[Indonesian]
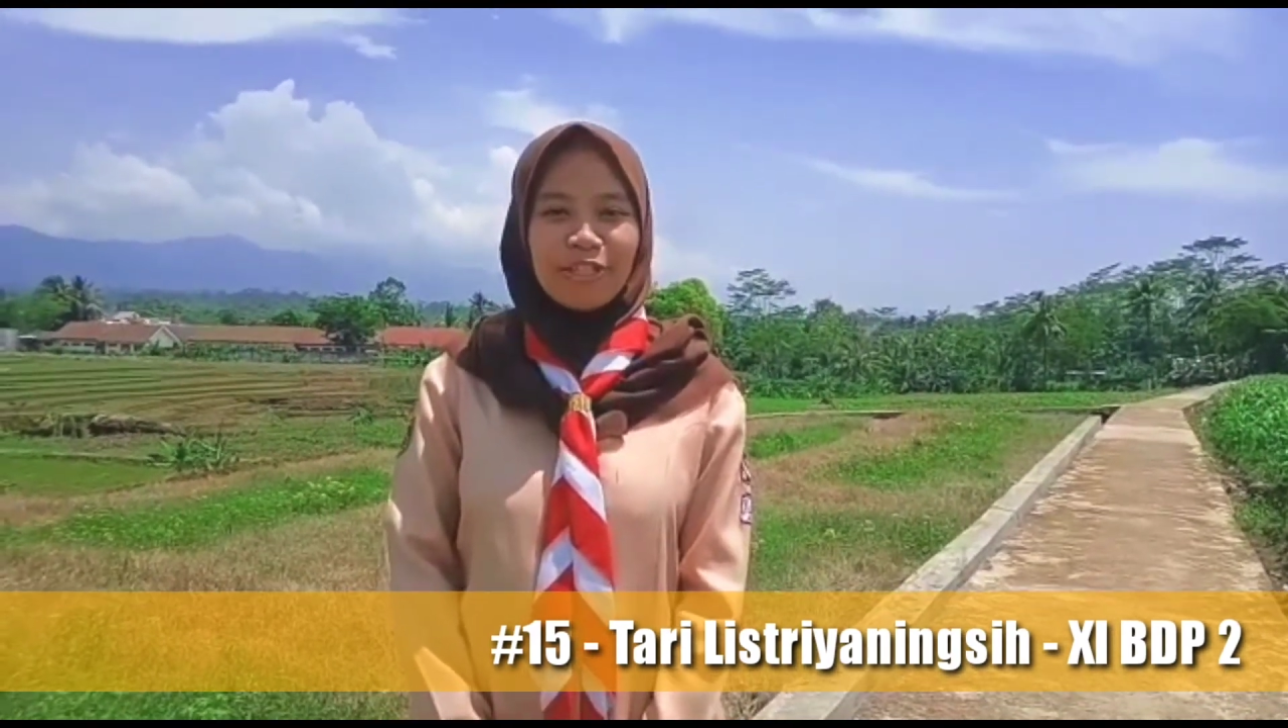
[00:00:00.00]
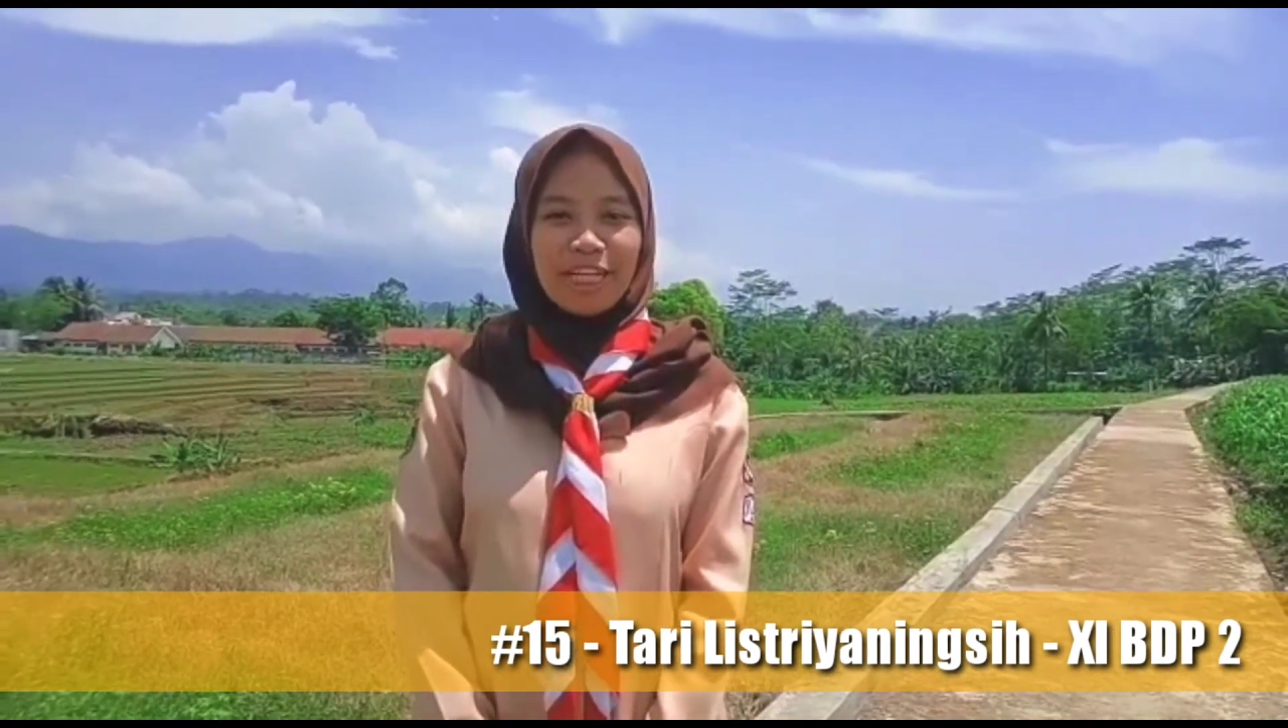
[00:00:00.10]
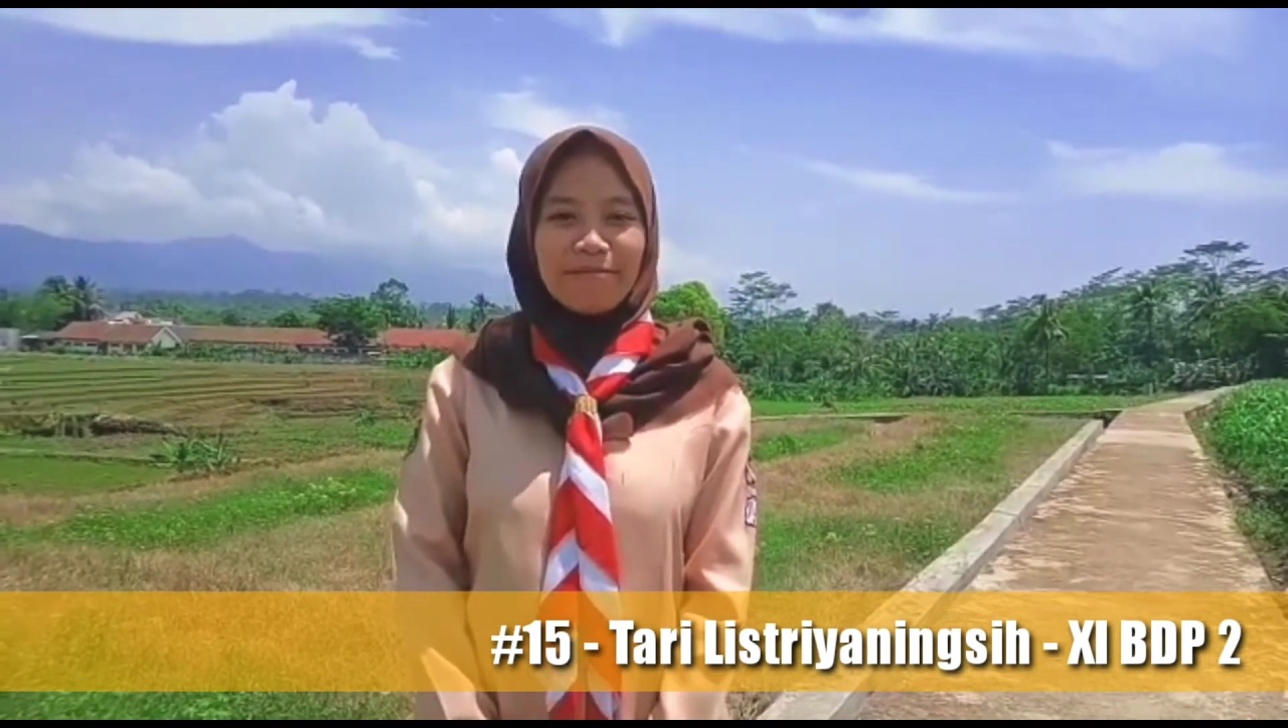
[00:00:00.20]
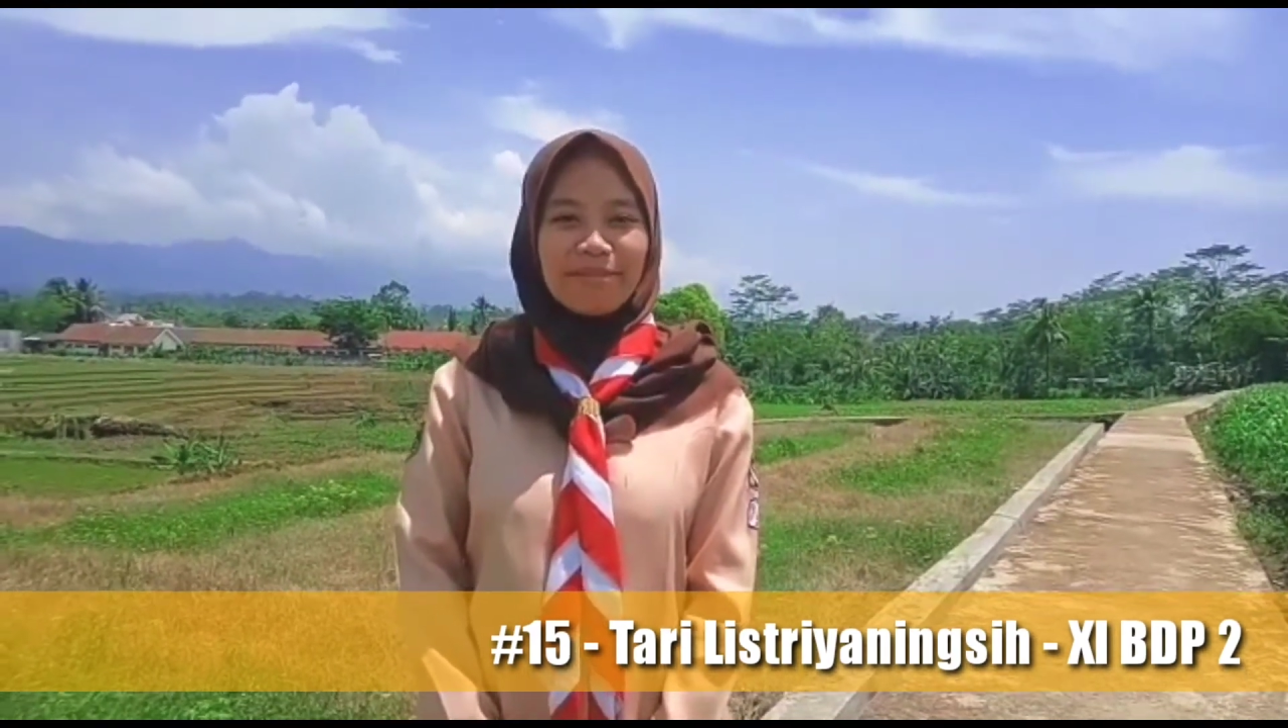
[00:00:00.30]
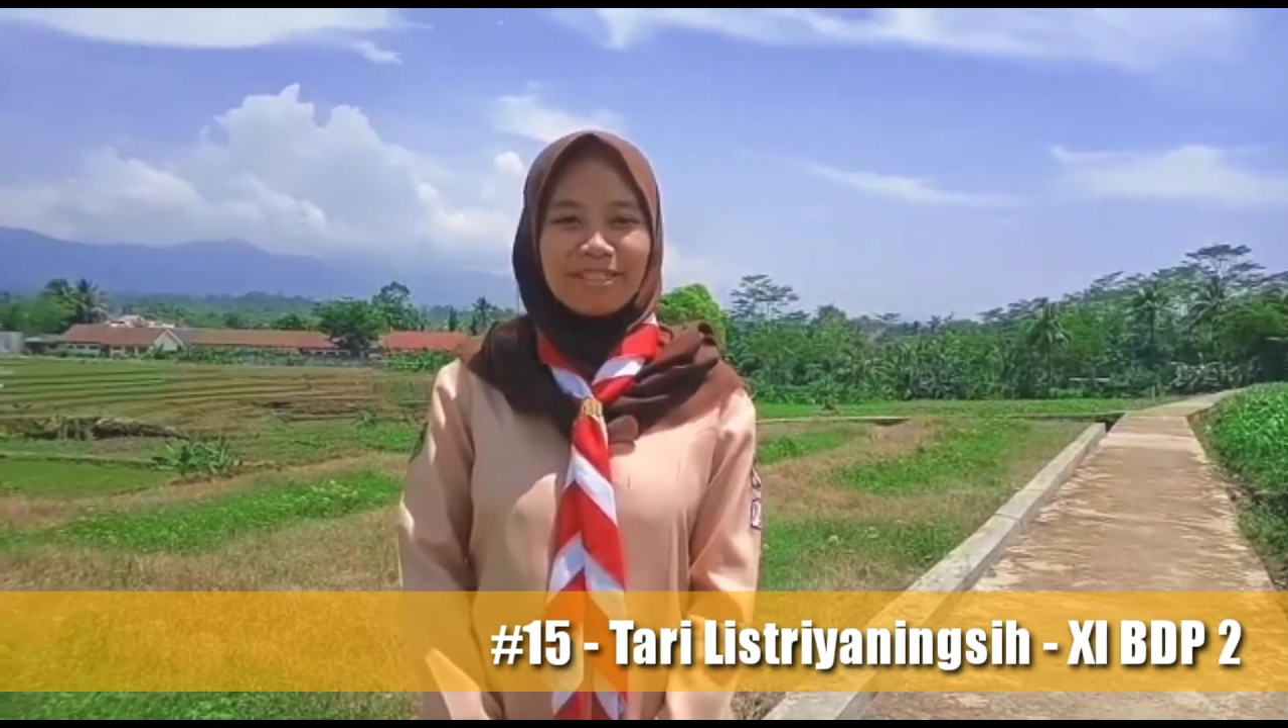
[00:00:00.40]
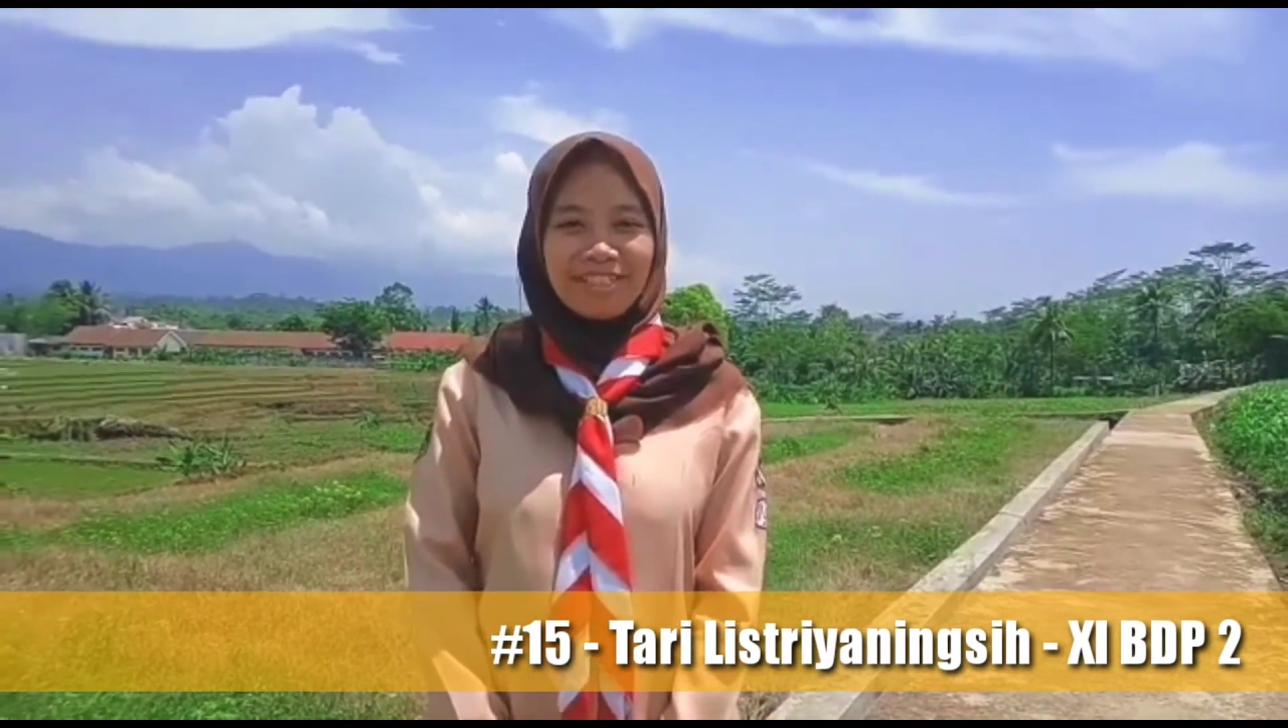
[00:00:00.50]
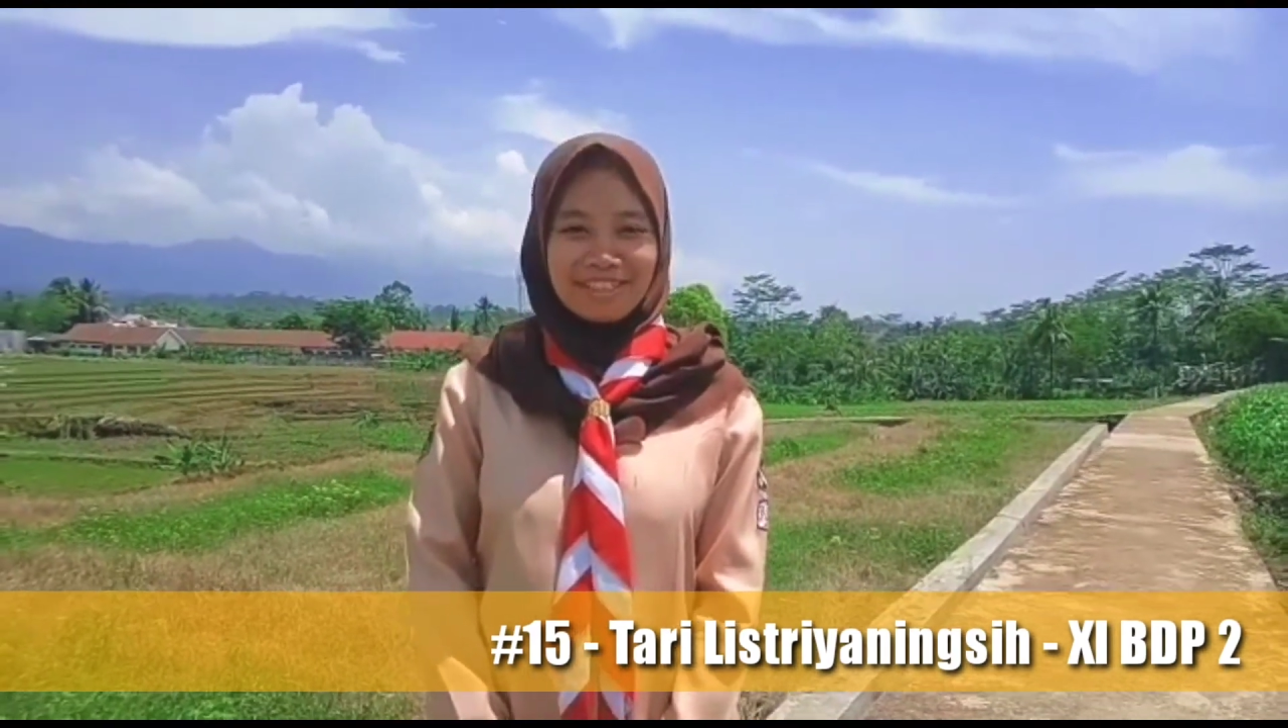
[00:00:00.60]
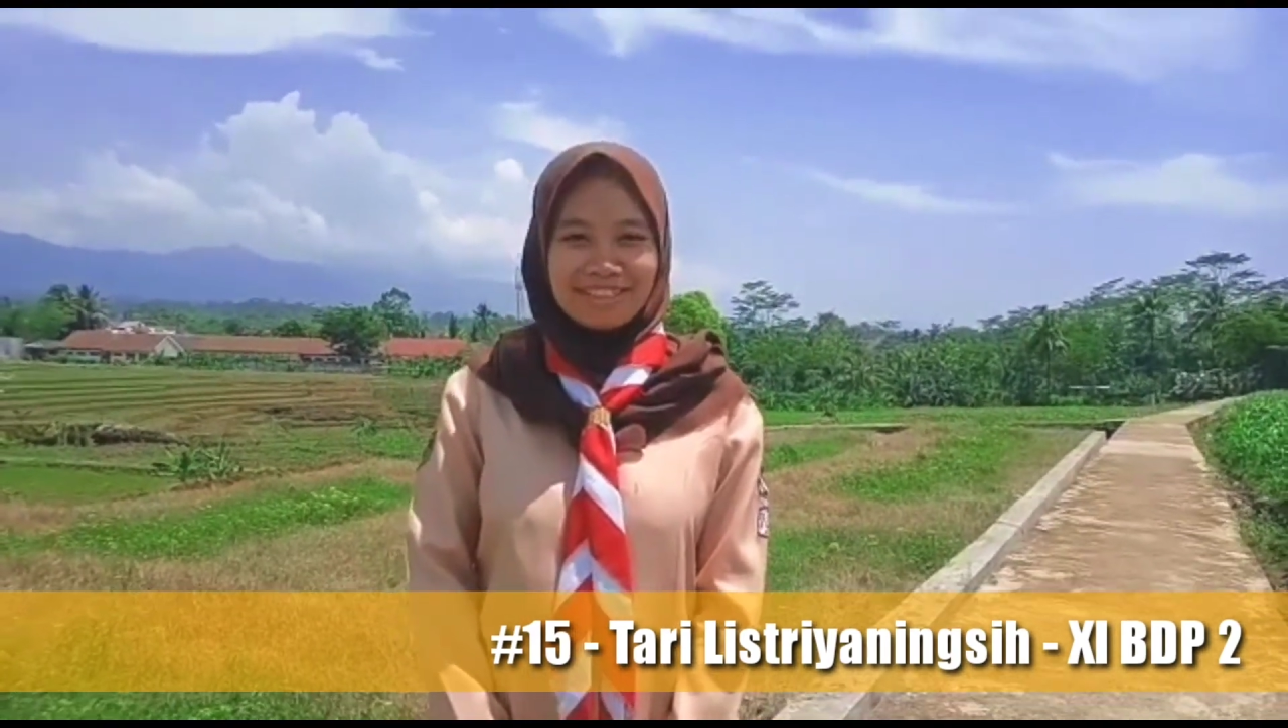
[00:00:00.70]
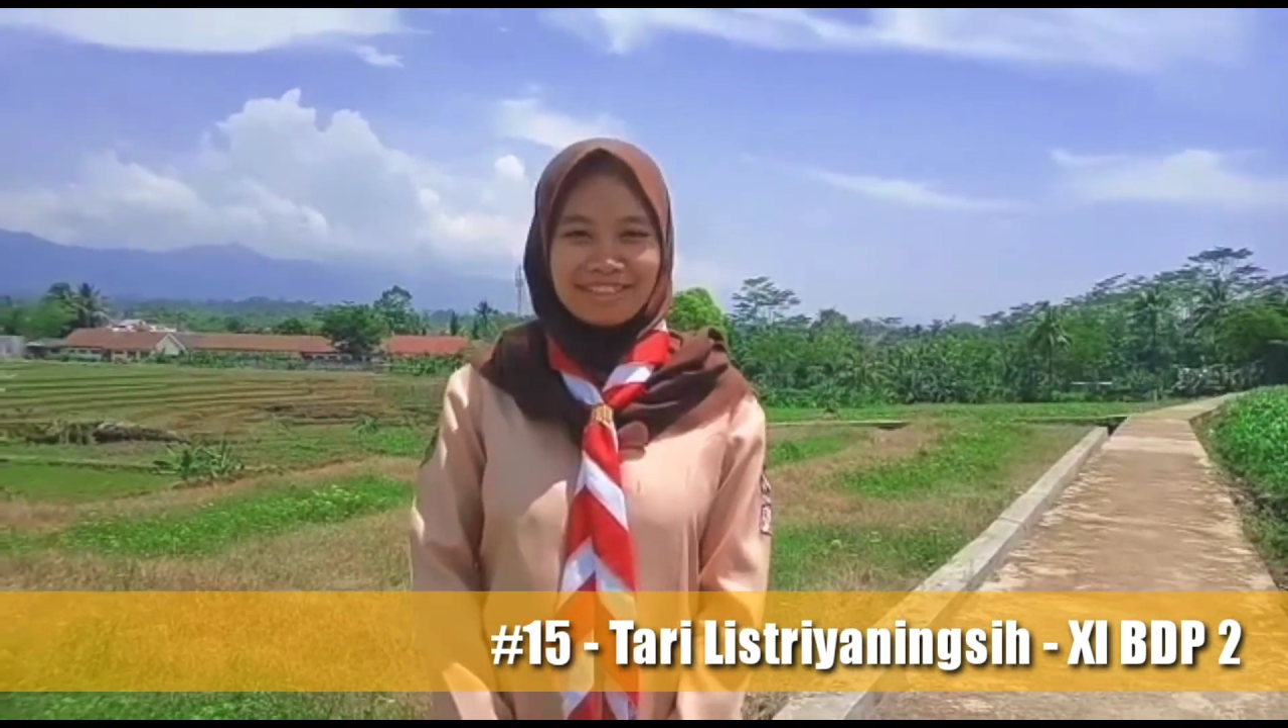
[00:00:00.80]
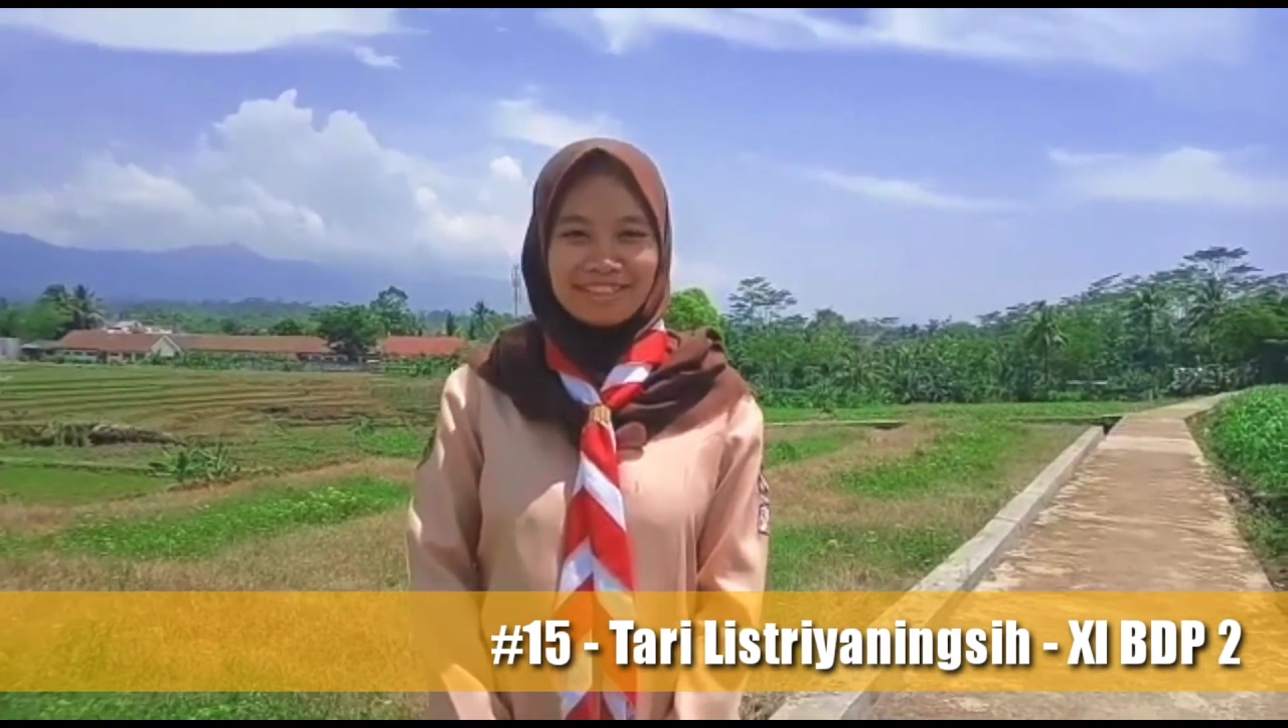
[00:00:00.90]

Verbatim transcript: dunia bisnis.